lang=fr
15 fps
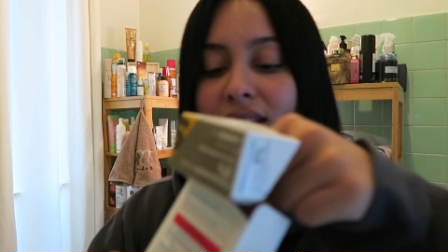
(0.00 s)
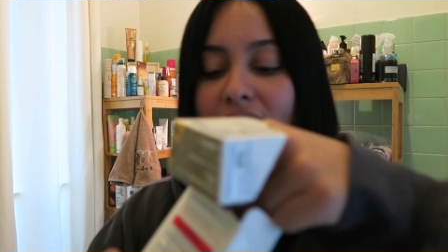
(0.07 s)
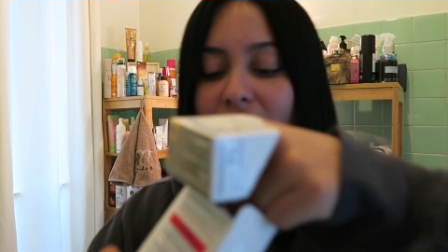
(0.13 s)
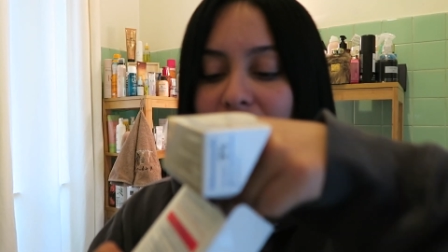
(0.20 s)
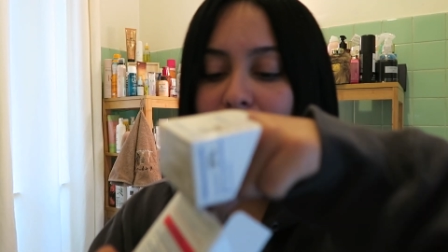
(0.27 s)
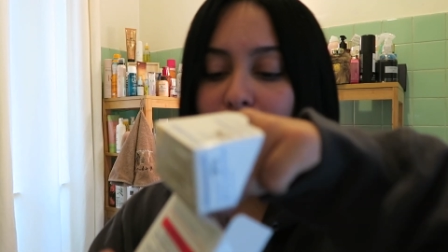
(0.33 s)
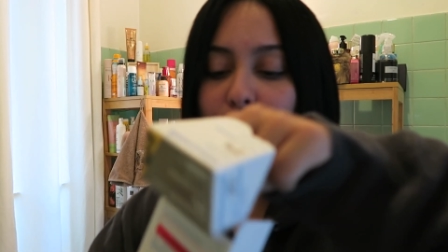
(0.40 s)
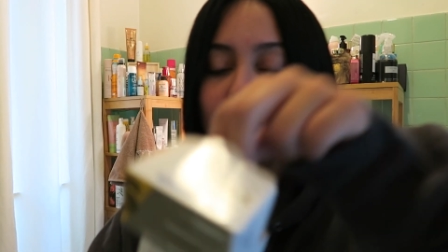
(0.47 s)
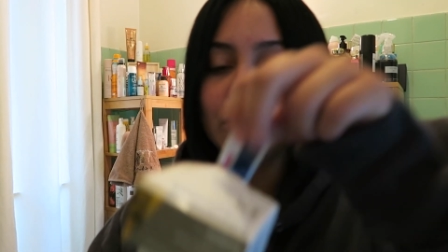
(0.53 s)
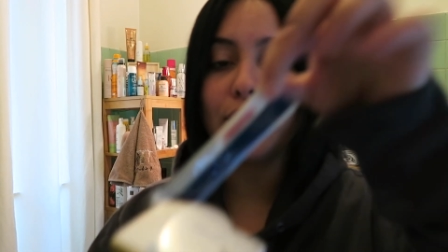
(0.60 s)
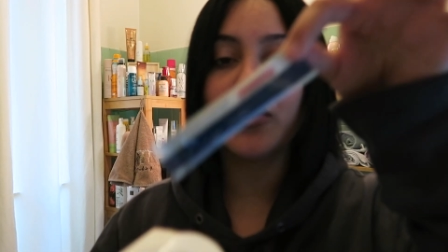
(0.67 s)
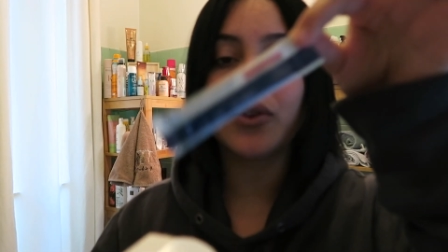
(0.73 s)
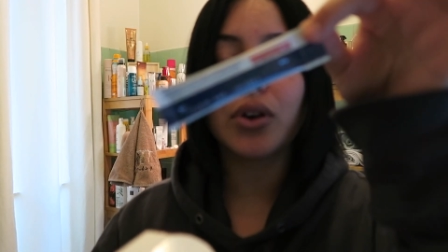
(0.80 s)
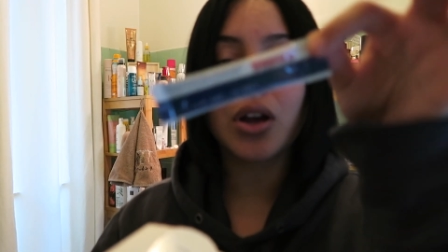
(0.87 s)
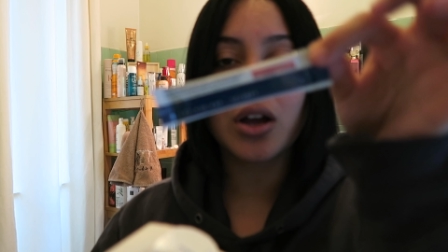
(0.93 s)
sachets
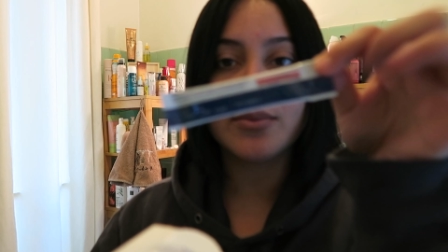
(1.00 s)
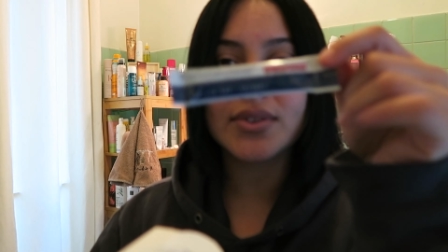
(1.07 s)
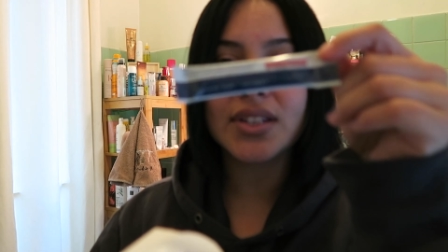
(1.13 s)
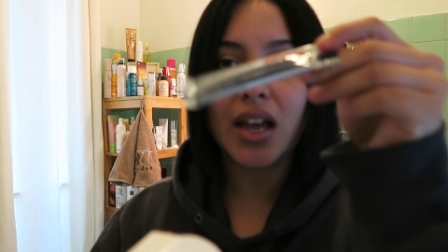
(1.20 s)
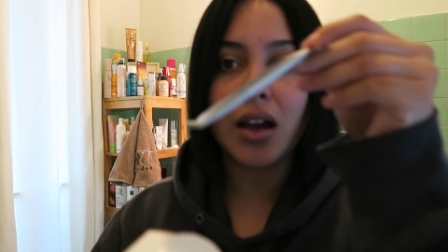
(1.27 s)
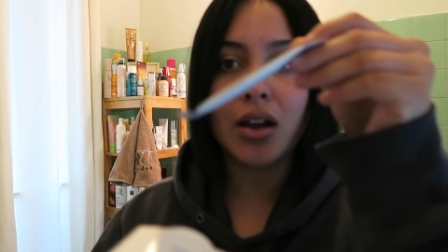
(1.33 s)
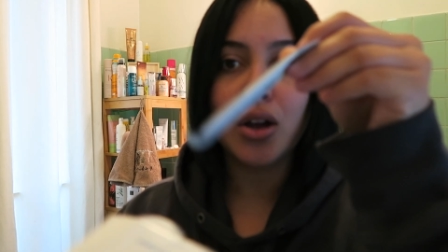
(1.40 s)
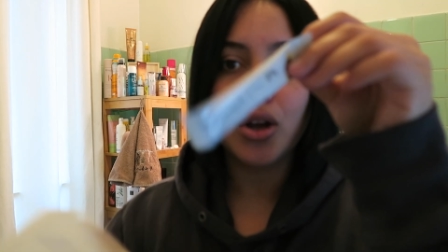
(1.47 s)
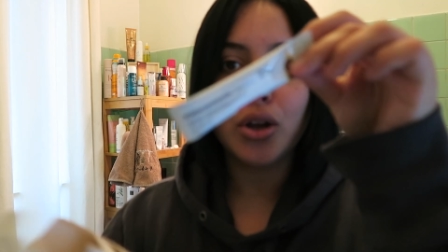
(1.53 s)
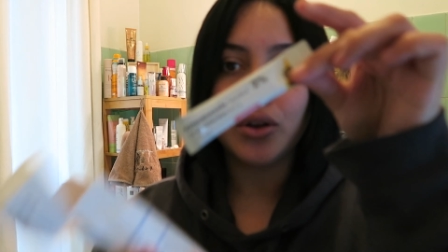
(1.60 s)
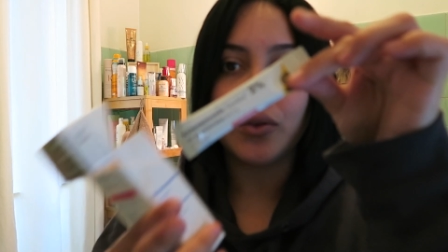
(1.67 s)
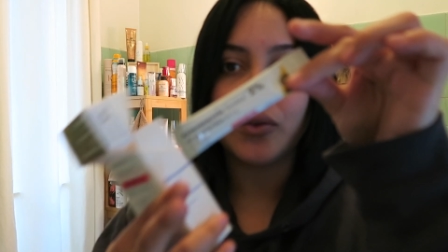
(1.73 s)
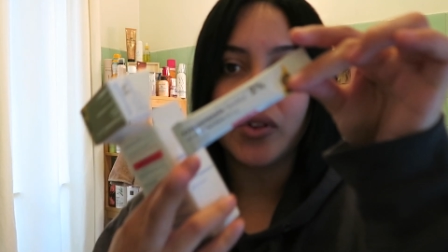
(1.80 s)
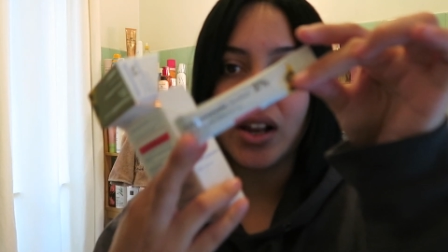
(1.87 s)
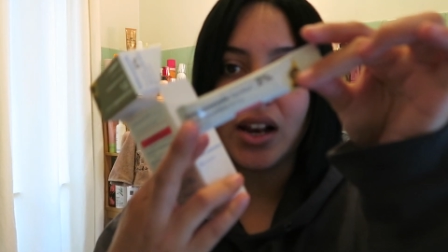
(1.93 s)
d'ose comme ça
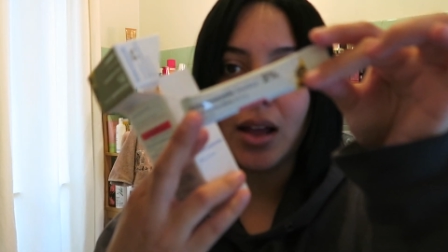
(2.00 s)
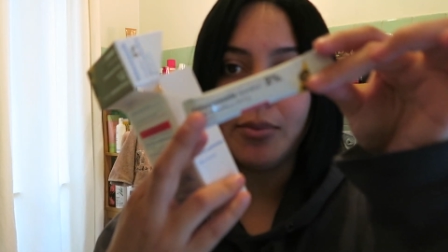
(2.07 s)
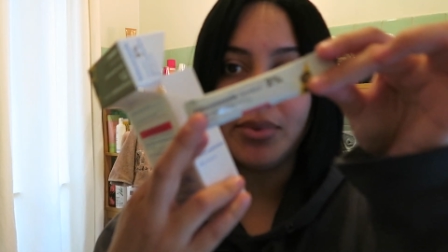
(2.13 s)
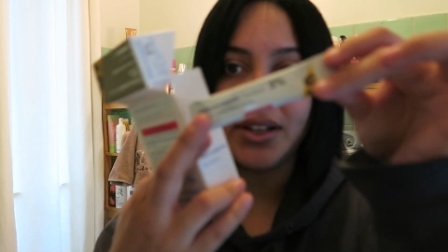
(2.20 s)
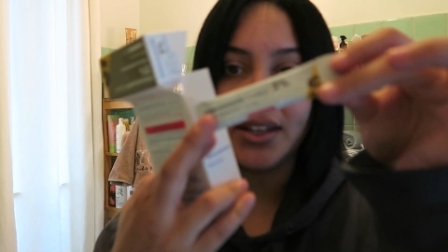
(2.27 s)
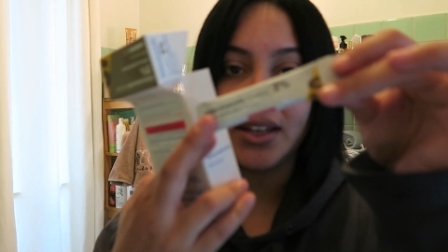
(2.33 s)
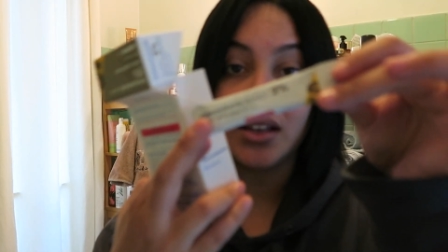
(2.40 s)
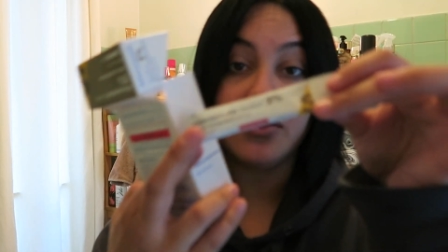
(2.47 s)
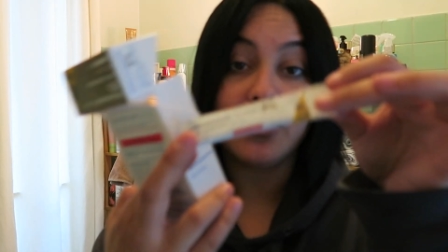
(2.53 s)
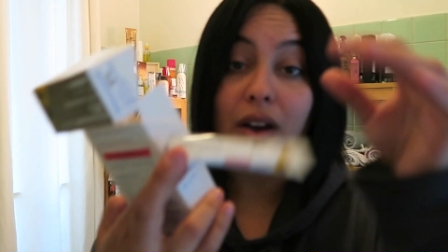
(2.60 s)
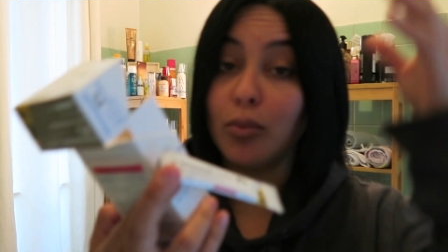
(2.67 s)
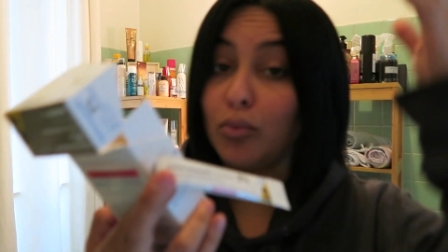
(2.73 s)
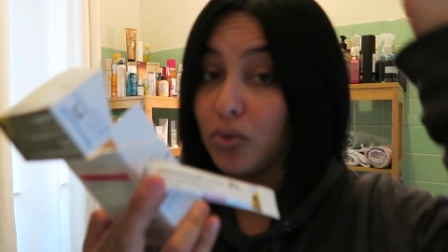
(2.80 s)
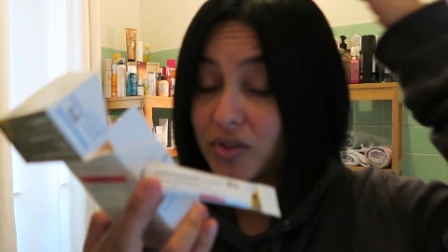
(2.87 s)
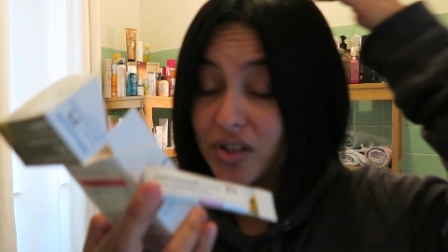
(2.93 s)
que vous allez appliquer,
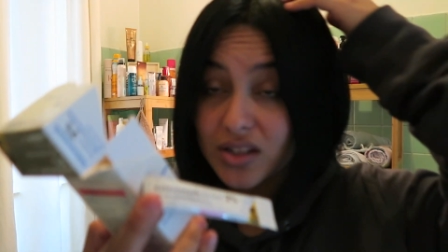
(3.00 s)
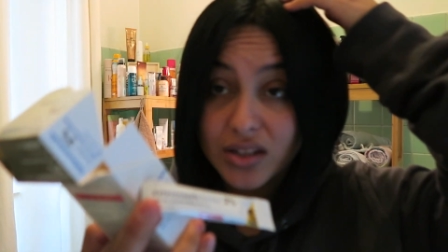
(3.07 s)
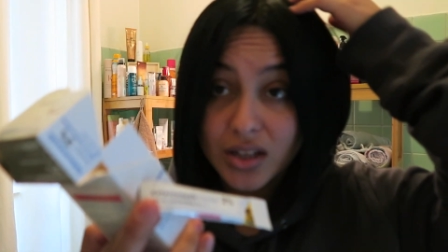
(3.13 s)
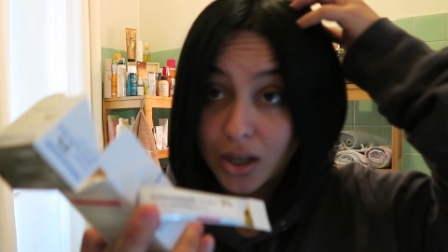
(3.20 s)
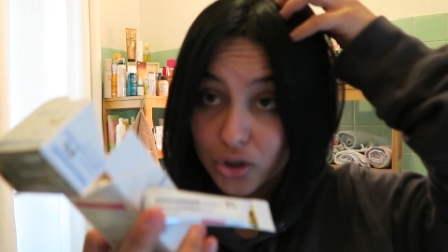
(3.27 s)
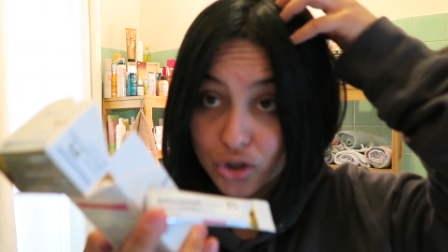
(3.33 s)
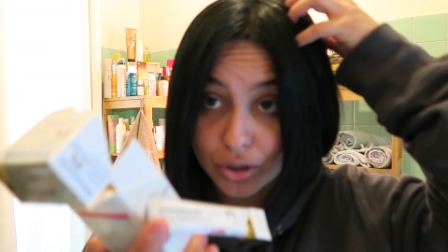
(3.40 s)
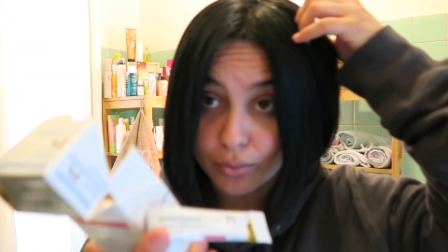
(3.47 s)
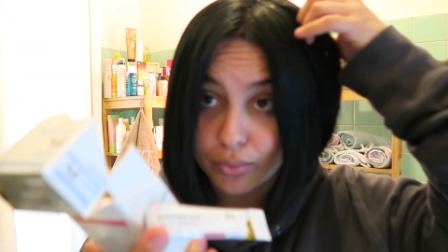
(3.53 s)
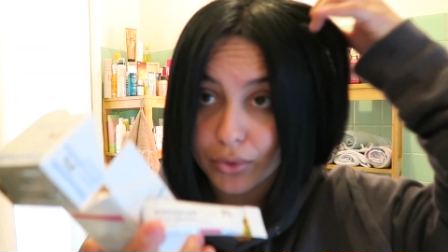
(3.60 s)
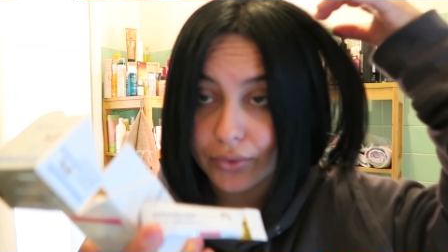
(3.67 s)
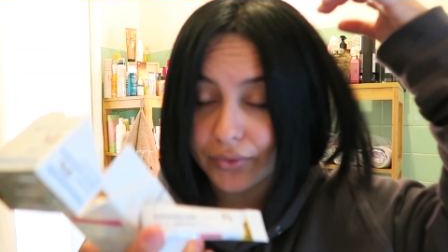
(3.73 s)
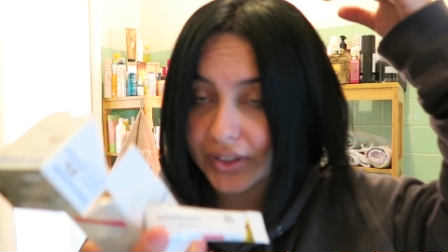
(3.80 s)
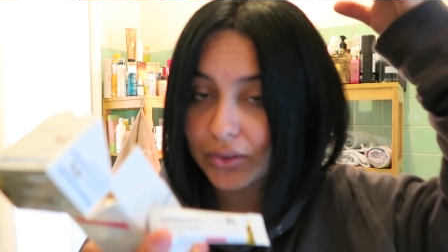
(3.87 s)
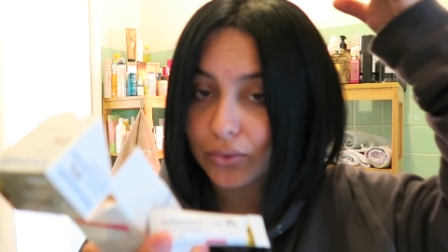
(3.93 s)
faire mousser. C'est un shampoing
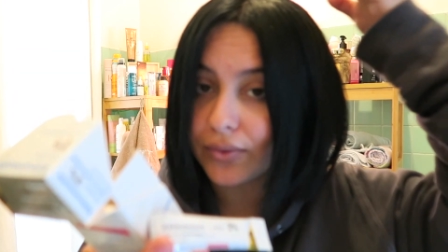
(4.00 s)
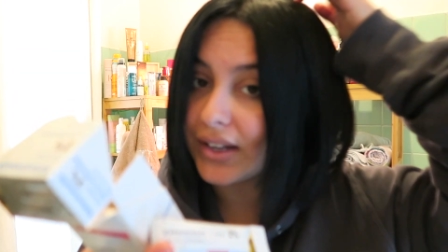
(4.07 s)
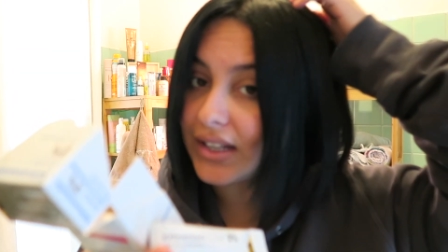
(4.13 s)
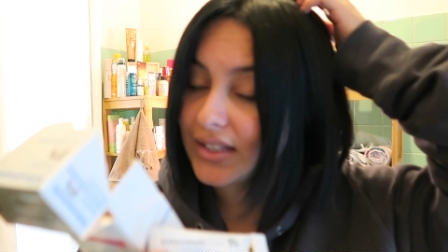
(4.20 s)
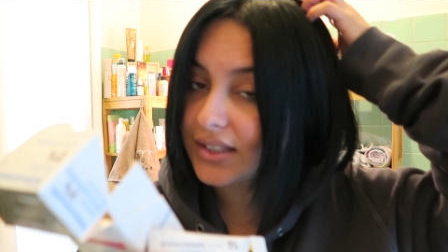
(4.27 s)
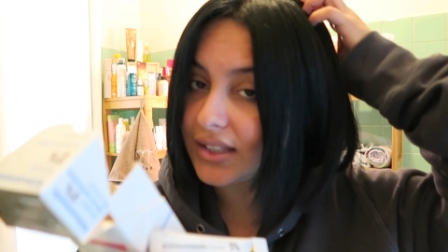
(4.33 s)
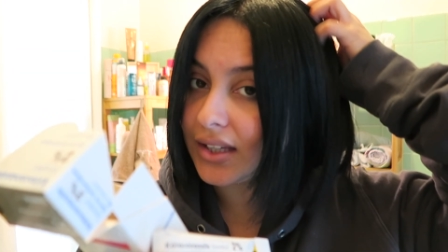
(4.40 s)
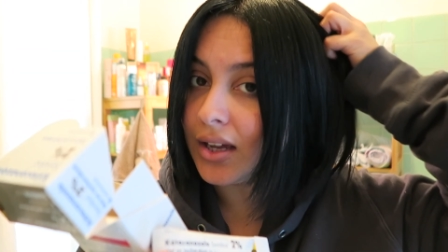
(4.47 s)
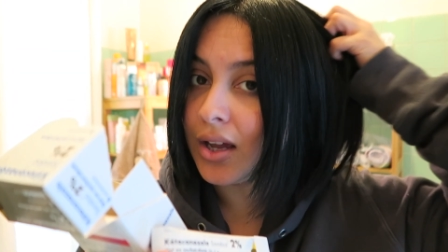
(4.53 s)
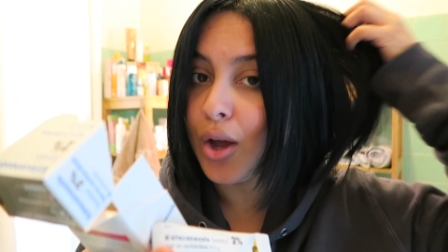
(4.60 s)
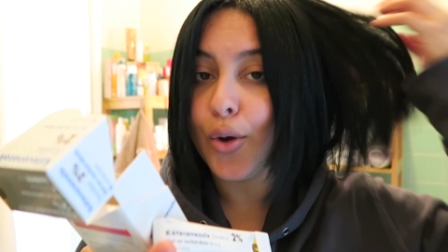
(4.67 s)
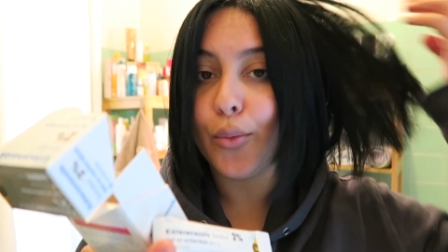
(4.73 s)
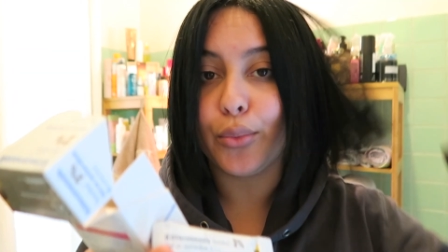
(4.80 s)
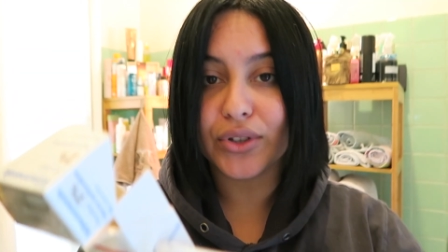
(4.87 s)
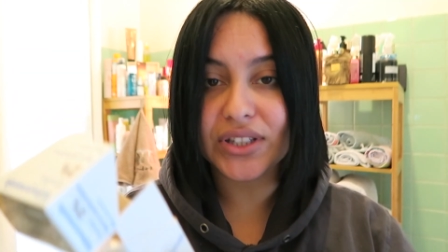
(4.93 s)
en fait qu'on va laisser
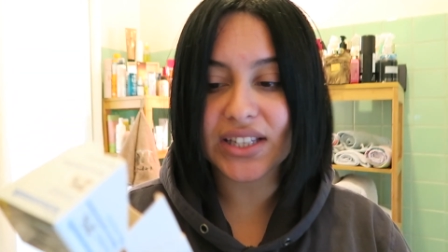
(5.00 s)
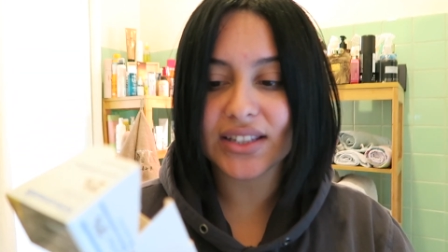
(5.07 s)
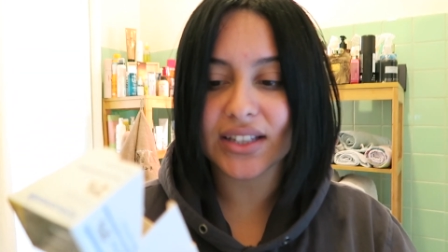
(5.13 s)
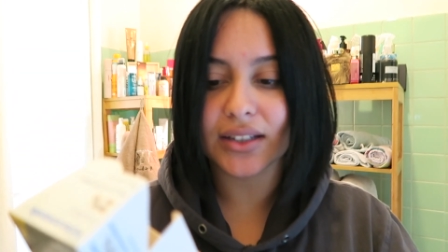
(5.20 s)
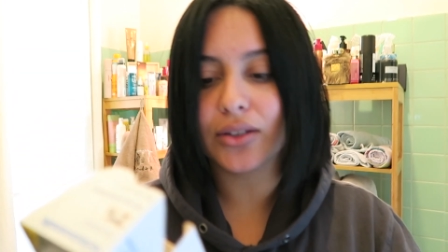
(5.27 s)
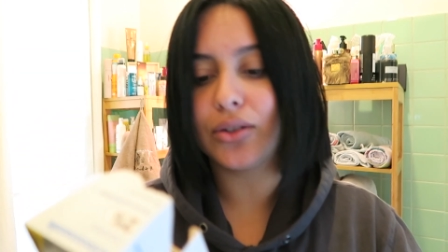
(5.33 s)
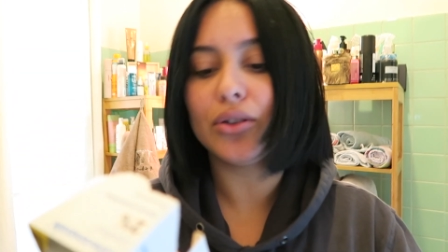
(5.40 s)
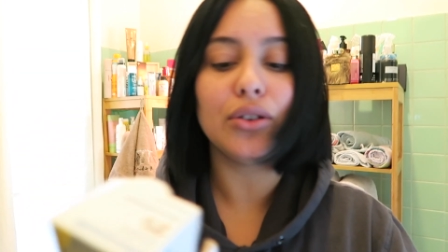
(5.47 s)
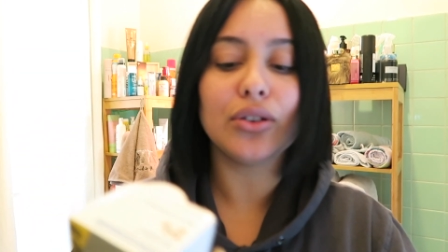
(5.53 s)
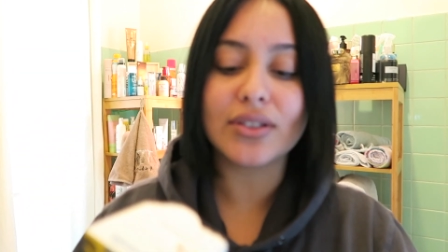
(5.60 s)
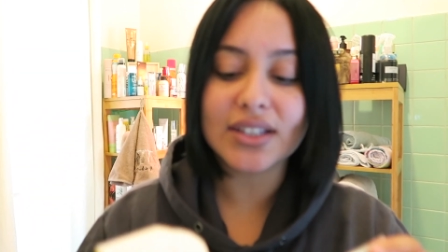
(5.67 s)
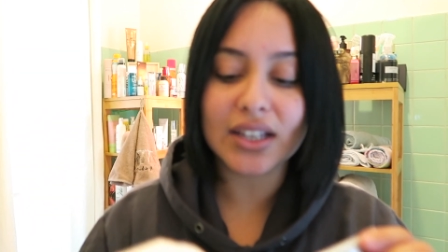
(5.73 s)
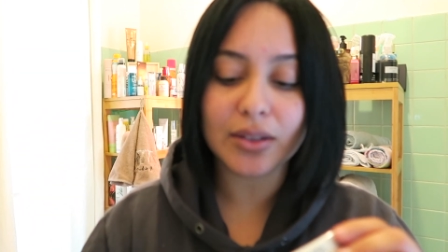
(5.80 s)
poser 5, euh,